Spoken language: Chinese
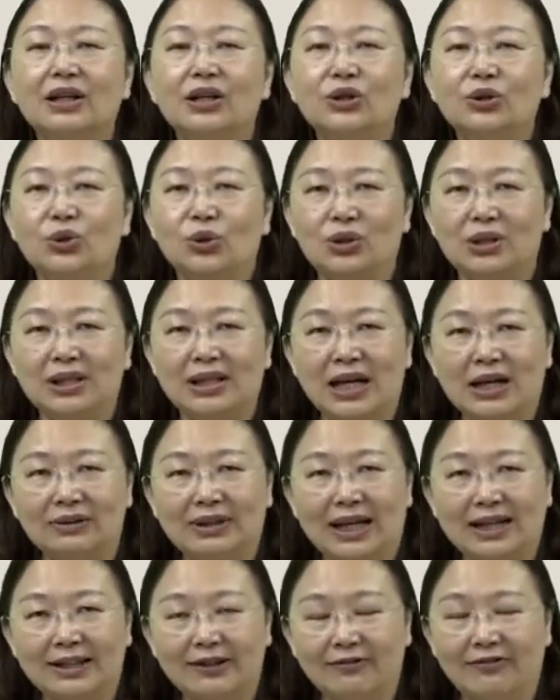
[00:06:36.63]
就是要
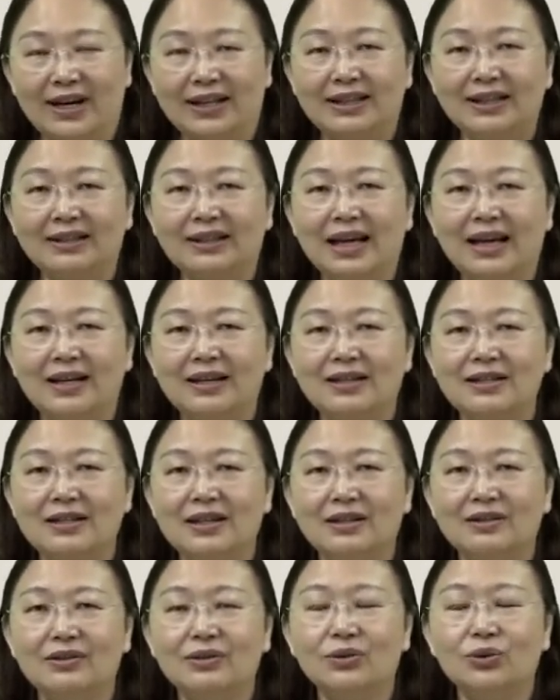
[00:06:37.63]
他的法定代理
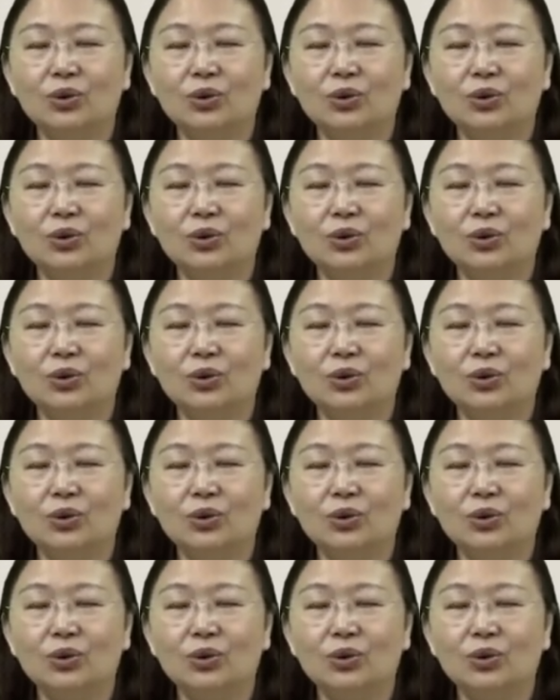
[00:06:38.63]
人